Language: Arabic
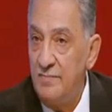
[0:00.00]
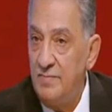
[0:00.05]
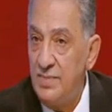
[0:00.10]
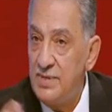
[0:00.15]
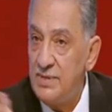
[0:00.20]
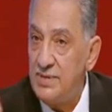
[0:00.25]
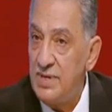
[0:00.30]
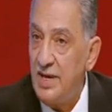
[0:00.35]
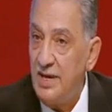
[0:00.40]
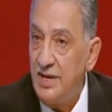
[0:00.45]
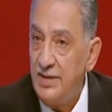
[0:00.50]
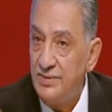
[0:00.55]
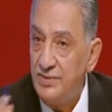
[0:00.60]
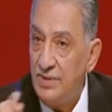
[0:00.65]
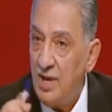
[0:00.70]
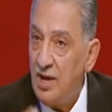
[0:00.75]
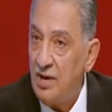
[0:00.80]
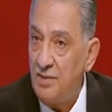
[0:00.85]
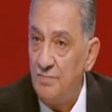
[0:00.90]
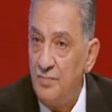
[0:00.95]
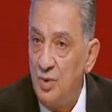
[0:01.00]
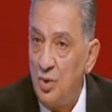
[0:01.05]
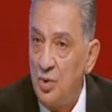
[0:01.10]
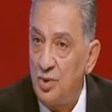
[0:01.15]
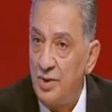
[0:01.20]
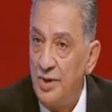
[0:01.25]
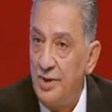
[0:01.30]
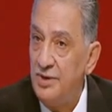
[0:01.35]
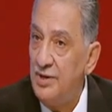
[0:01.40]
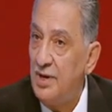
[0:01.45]
من ساعه حرب
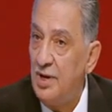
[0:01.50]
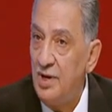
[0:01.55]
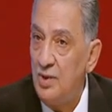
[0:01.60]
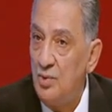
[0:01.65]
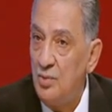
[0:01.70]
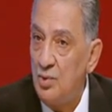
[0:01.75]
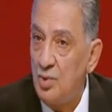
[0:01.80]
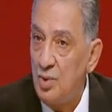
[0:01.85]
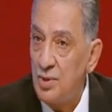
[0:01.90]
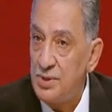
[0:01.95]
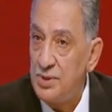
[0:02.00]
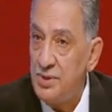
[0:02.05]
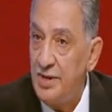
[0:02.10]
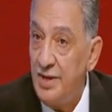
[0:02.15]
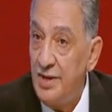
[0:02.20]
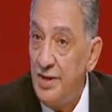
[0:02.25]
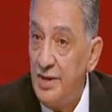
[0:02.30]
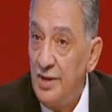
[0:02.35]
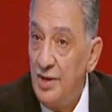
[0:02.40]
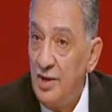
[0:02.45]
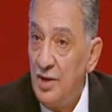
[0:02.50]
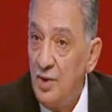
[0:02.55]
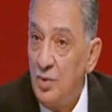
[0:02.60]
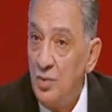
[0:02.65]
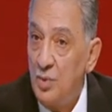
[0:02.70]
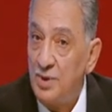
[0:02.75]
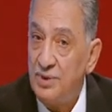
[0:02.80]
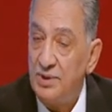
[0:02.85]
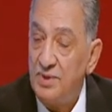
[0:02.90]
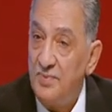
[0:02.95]
اوكرانيا وروسيا
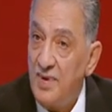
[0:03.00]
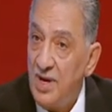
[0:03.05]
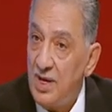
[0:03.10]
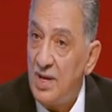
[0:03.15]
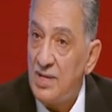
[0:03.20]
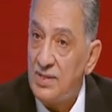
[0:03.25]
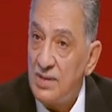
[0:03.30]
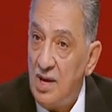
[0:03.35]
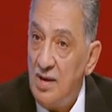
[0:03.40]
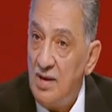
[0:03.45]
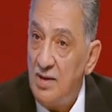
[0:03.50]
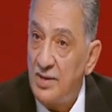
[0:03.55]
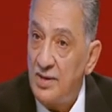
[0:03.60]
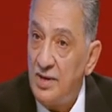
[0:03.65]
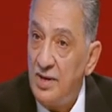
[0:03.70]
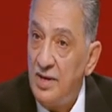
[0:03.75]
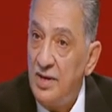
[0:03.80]
وارتفاع الاسعار